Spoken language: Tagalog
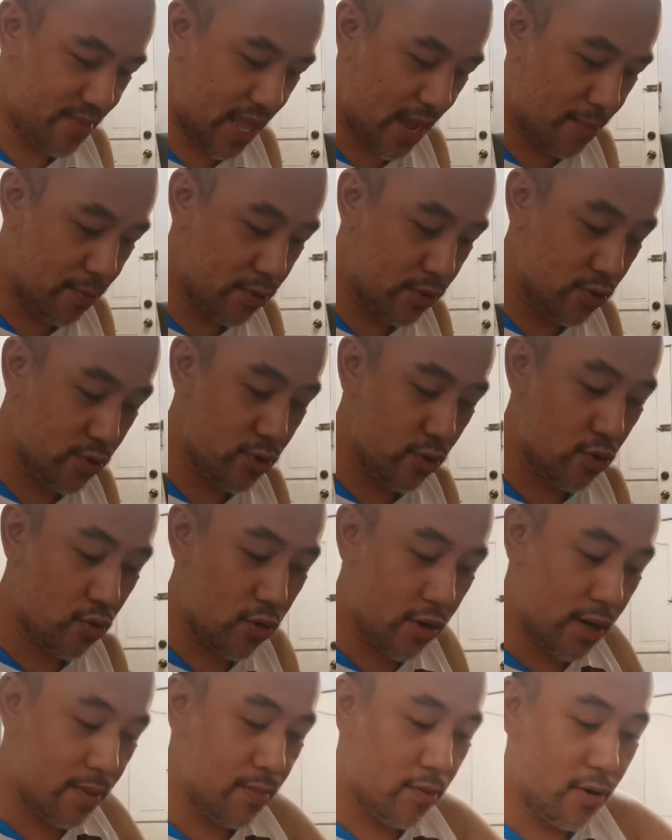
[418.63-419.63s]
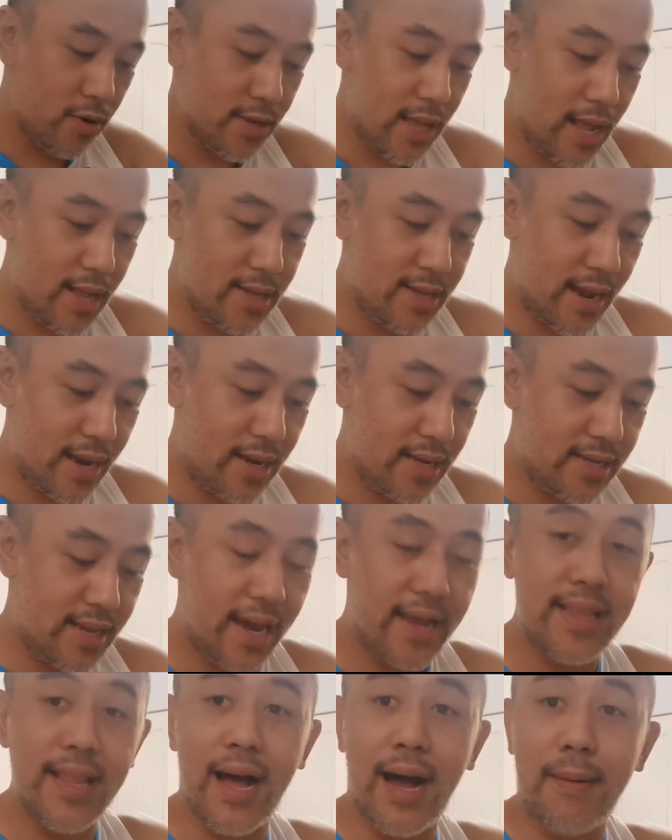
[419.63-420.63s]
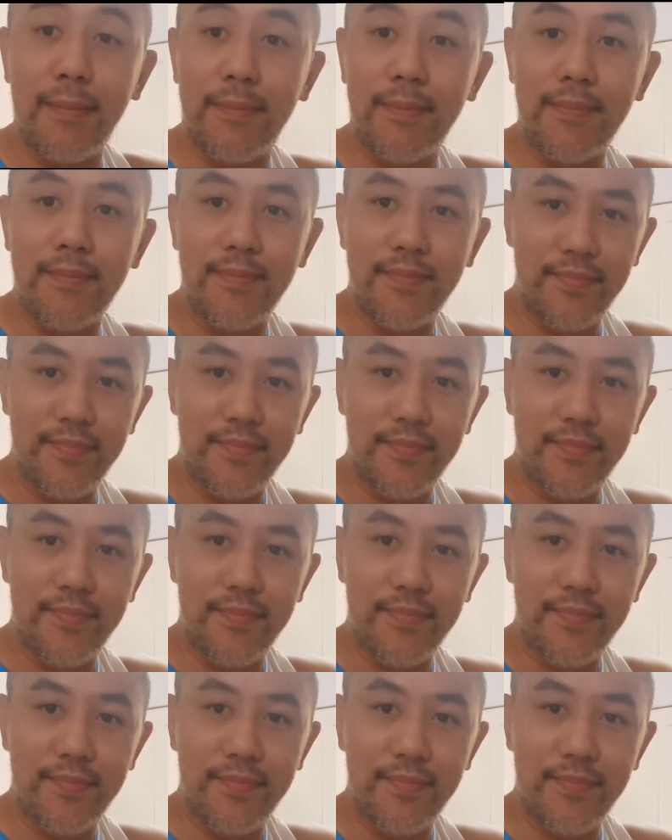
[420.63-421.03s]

Tapos dudulugin mo dahil sunny side up.